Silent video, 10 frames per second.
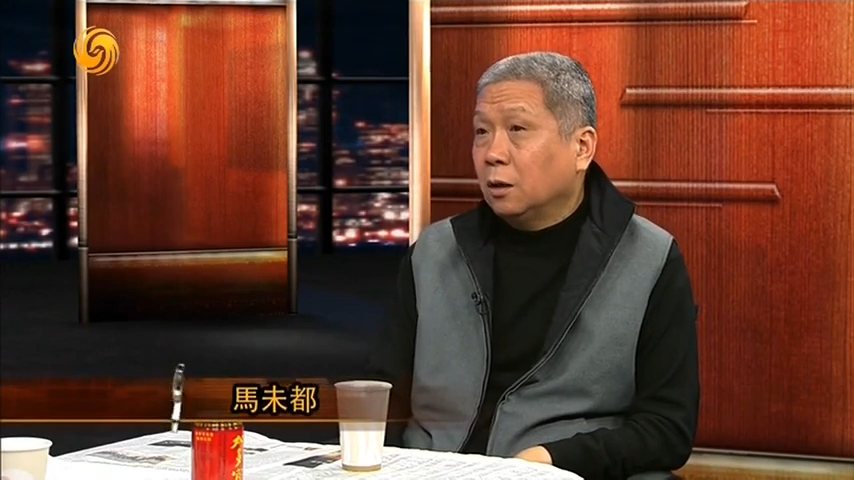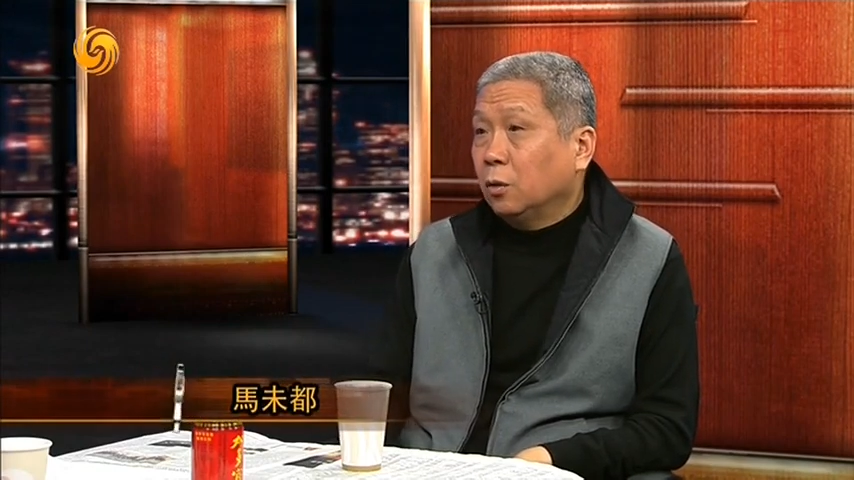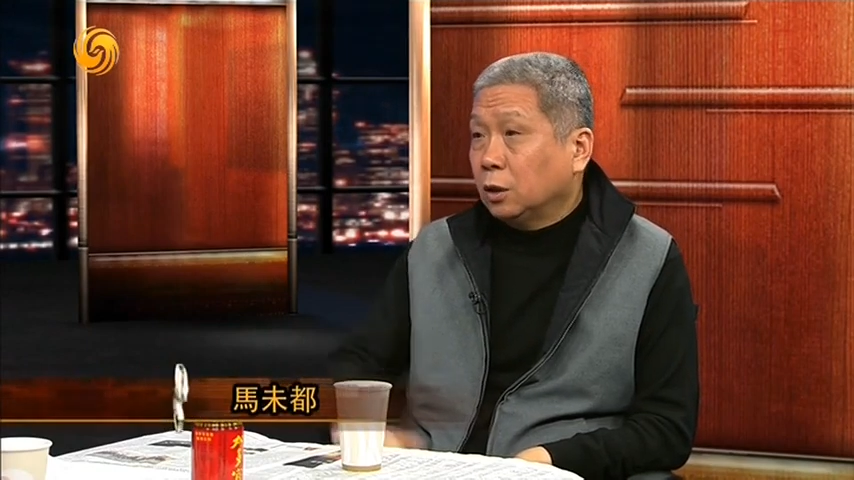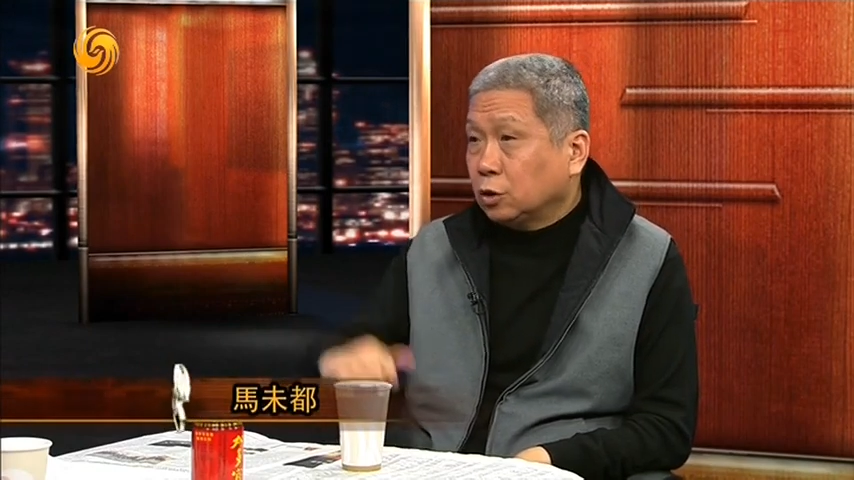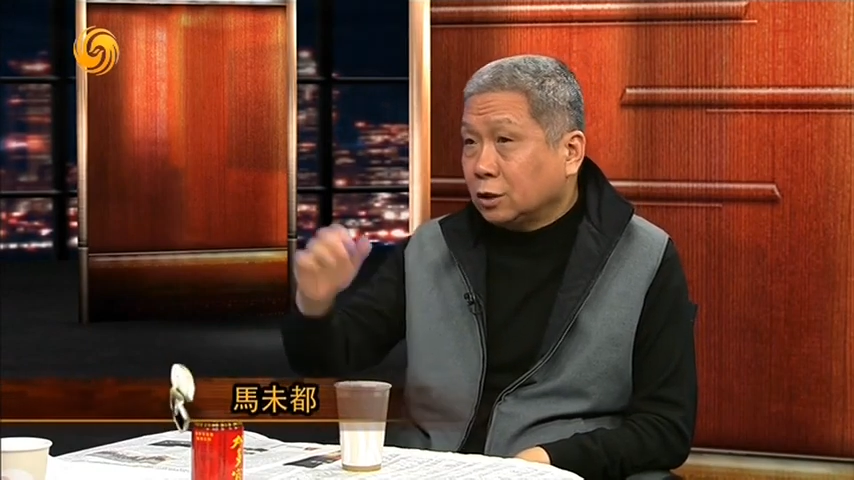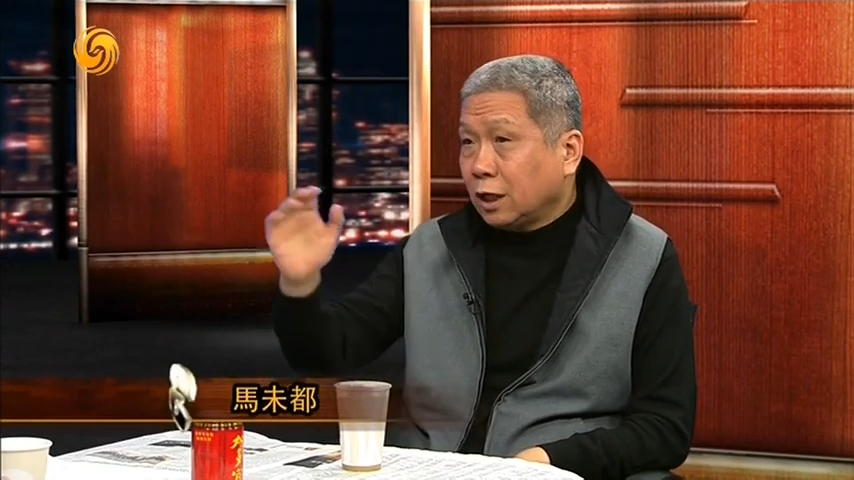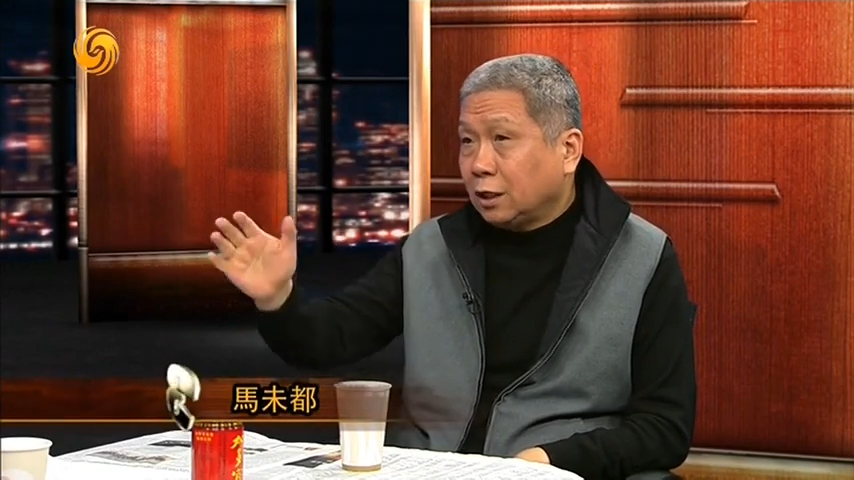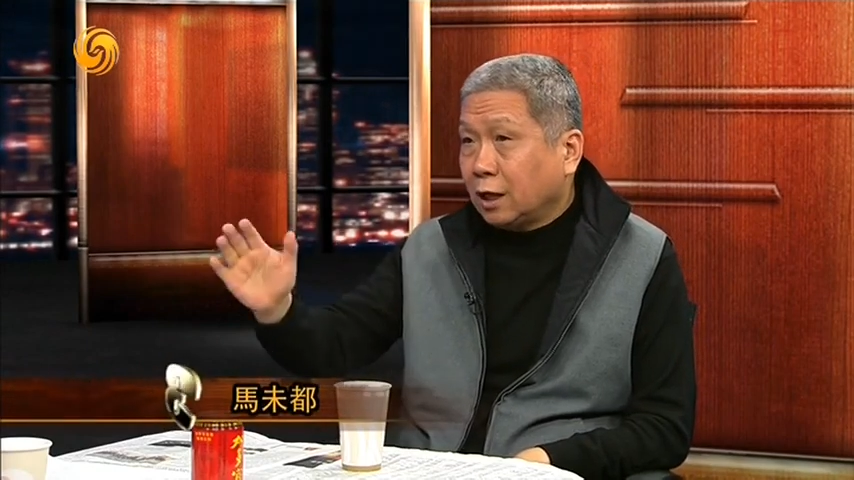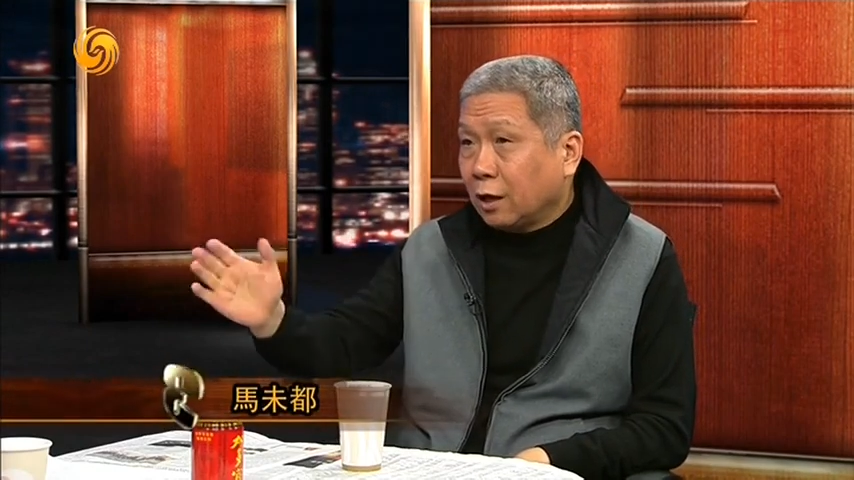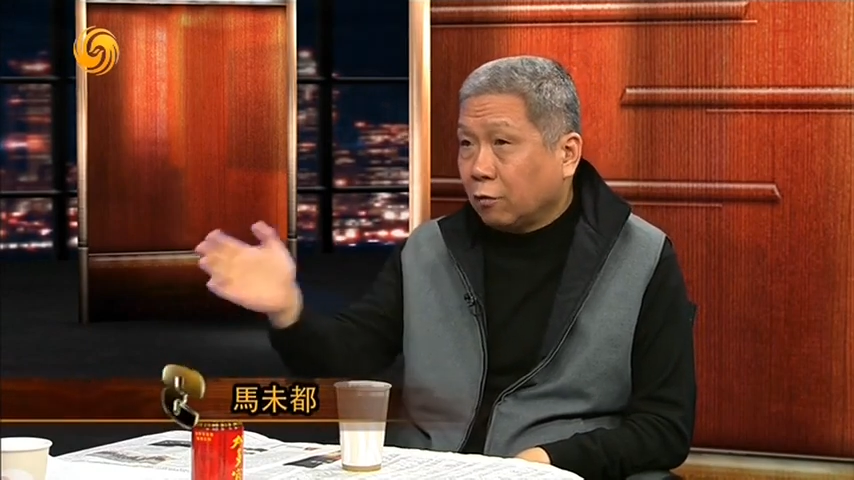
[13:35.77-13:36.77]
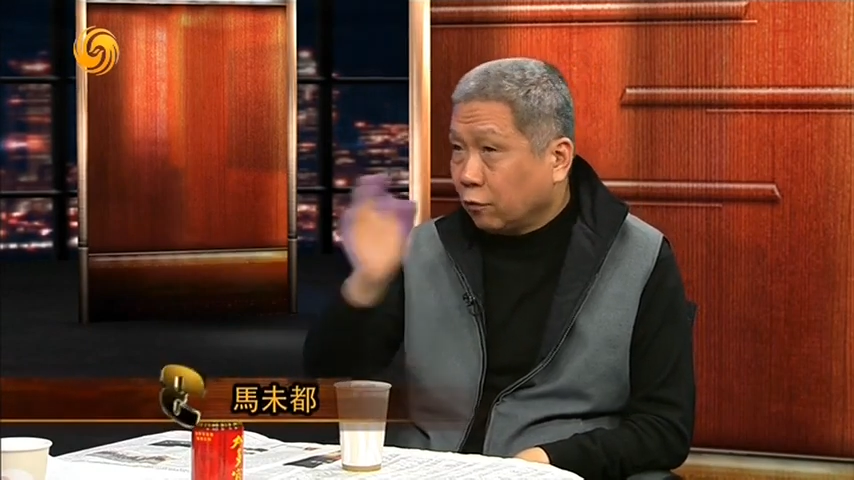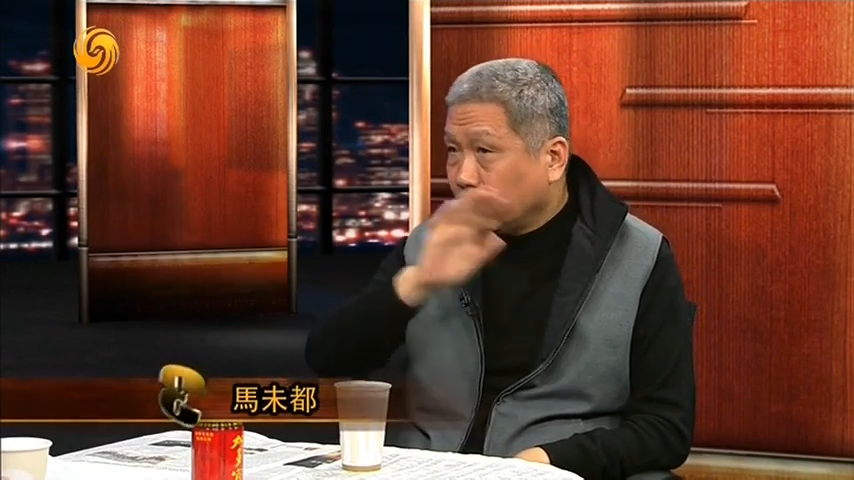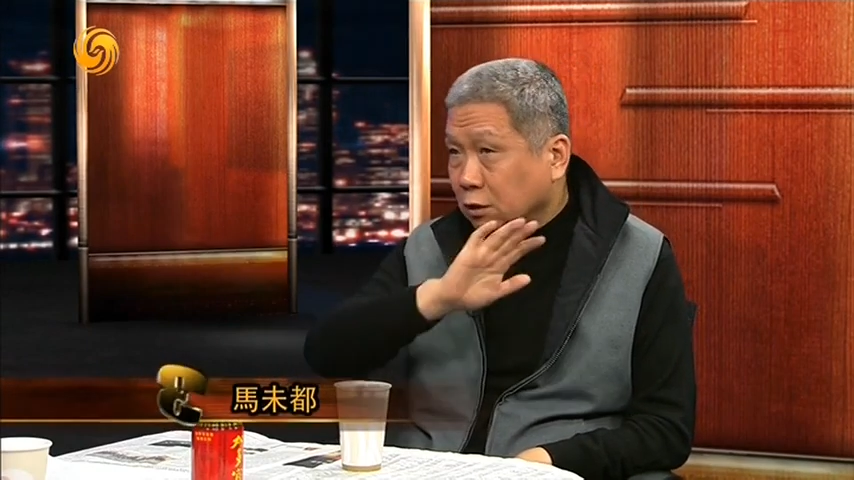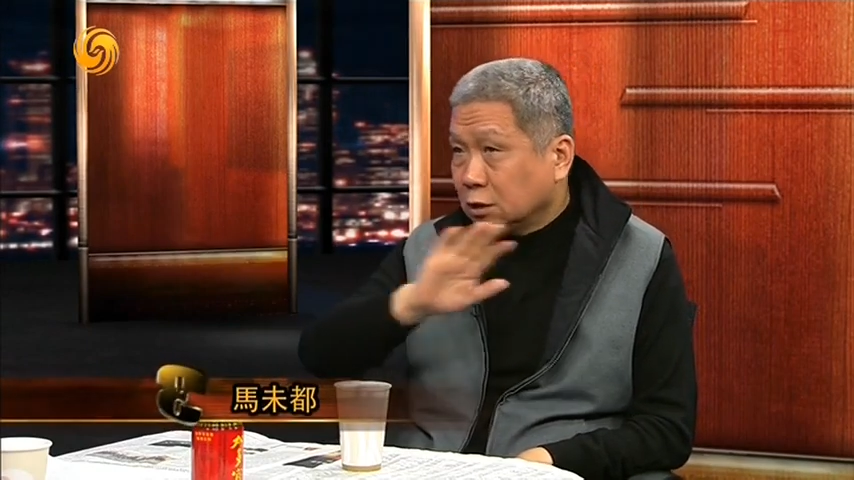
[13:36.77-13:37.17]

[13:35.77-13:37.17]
我就这一点，我放